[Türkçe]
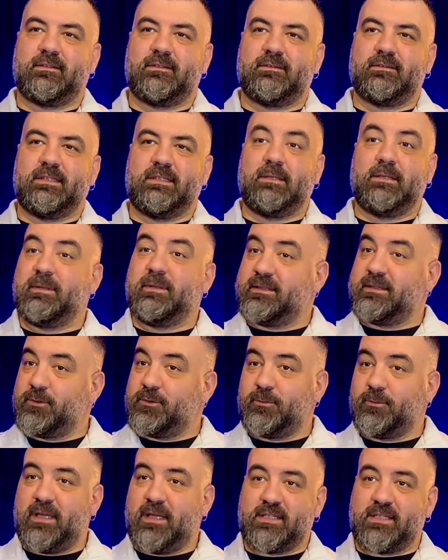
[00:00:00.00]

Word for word: 20 ee, yıldır dublaj